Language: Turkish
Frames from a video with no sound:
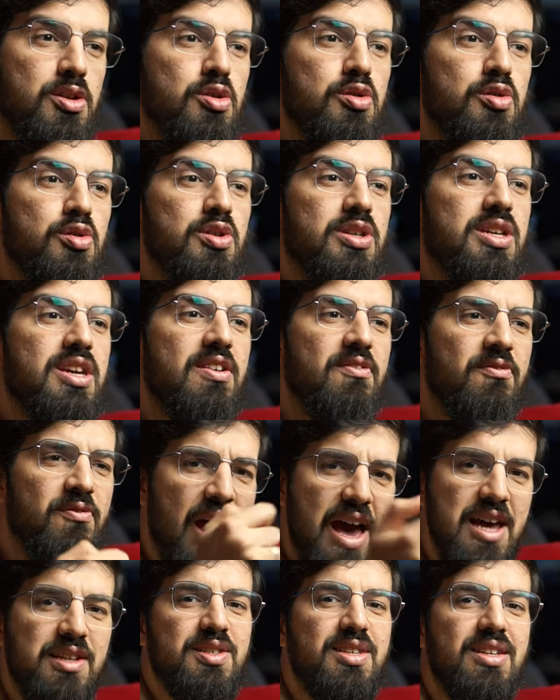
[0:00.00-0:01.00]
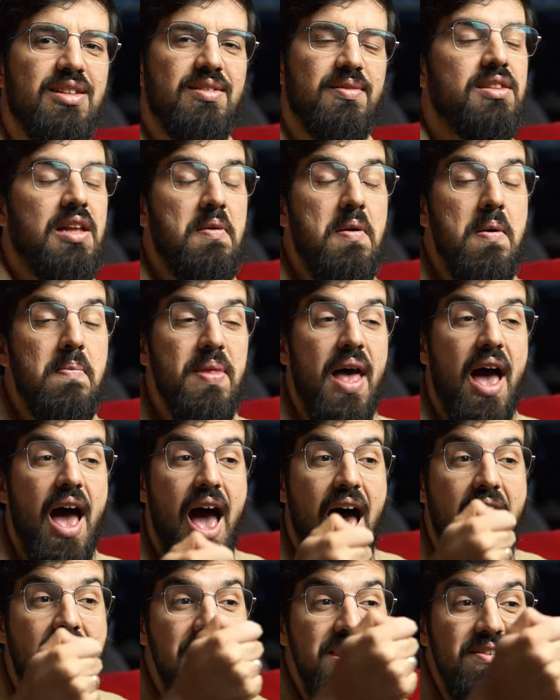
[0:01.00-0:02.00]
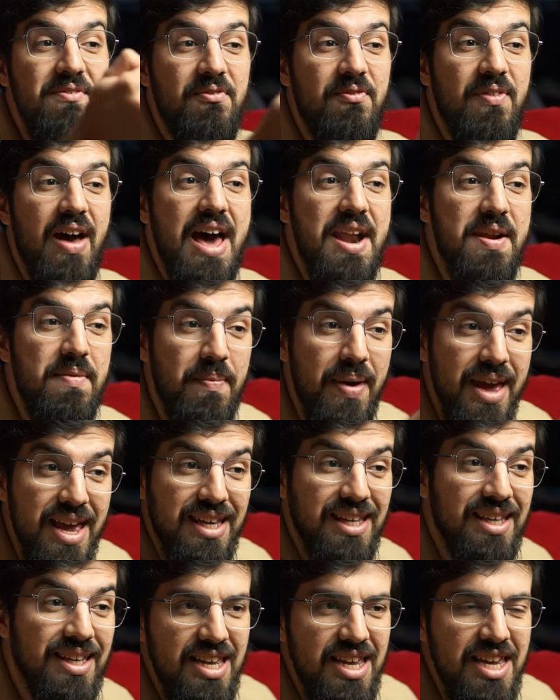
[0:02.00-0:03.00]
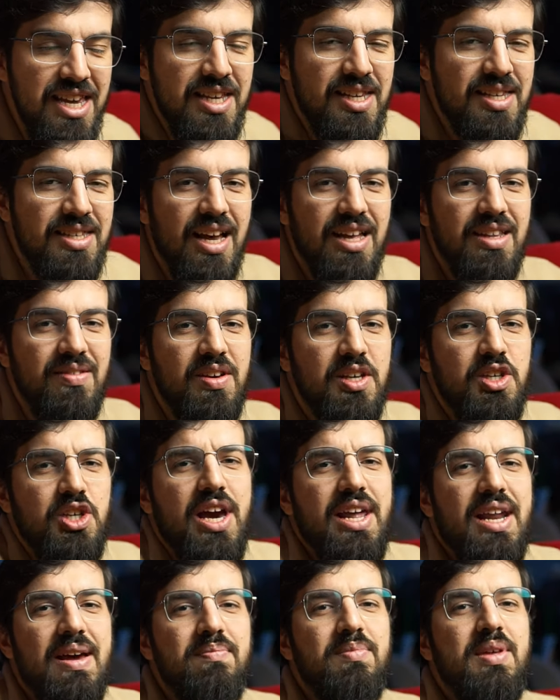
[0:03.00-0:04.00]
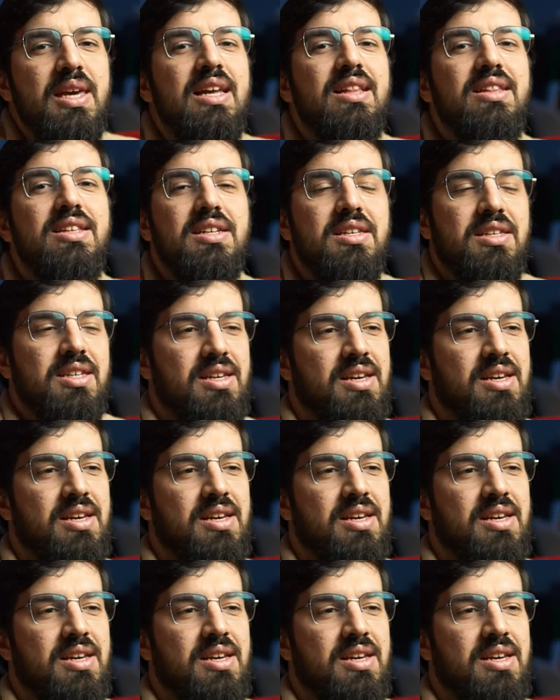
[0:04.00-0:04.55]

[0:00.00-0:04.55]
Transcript: Diyorsun ki versin. Tamam da her vermek ihsan ve kerem değildir ki.